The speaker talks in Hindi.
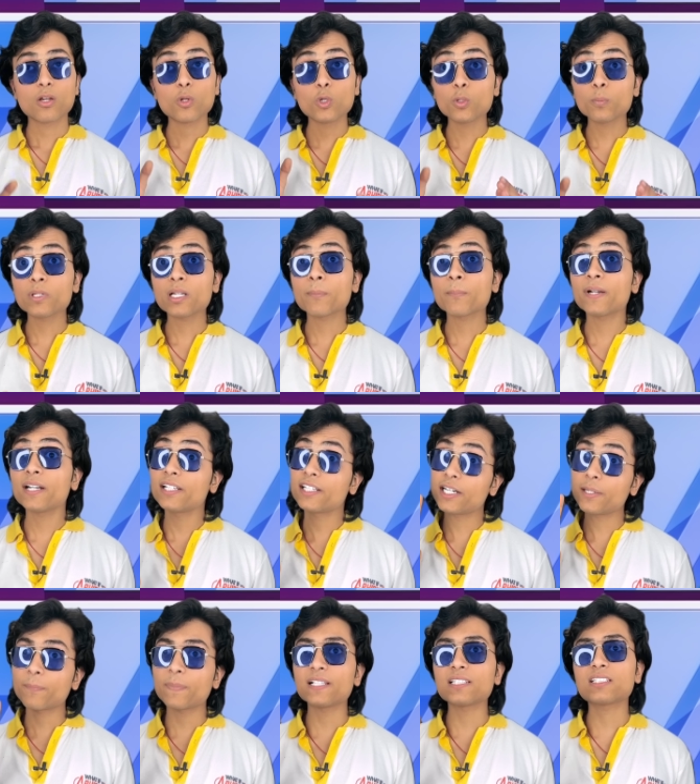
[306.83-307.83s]
रूम नंबर
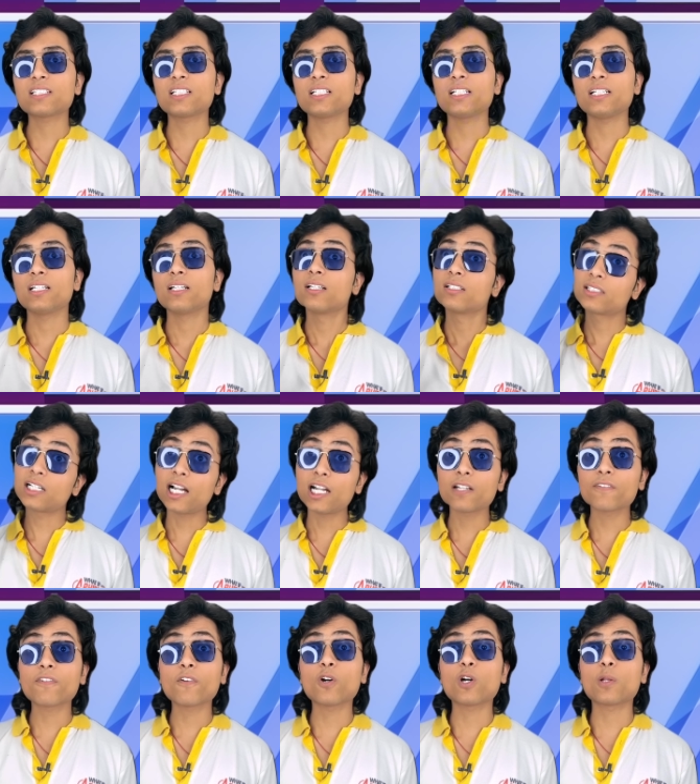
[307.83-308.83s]
ट्रिपल थ्री
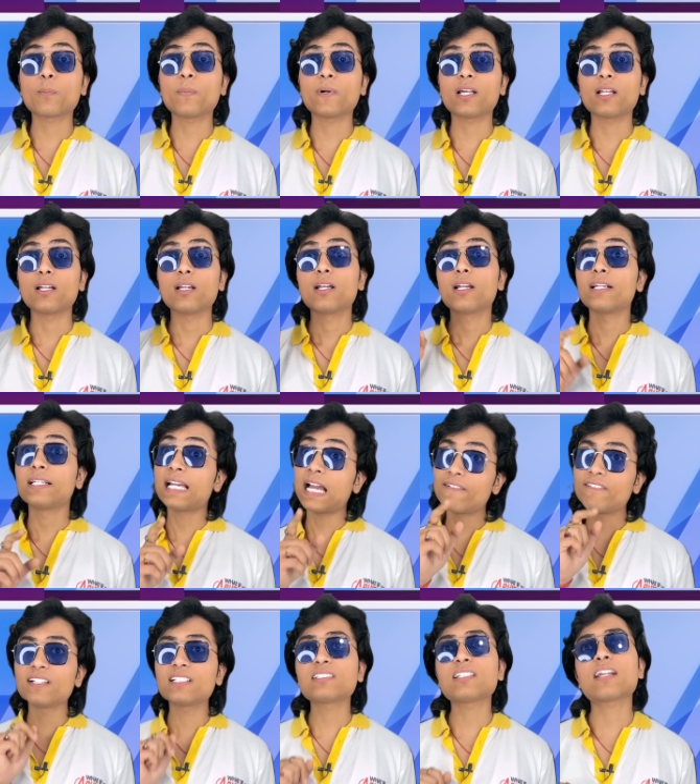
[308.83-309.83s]
थर्ड फ्लोर पर
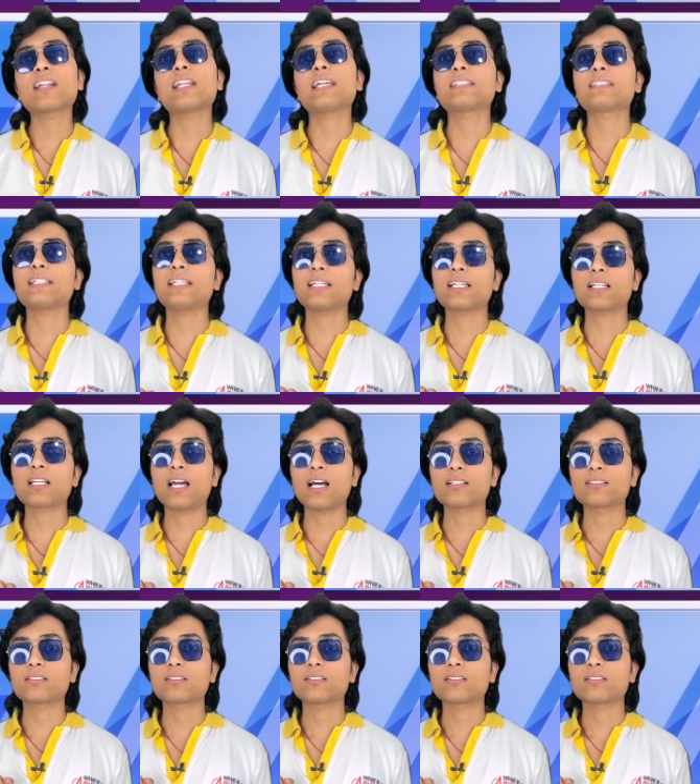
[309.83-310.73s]
डेविड सर लेते हैं क्लास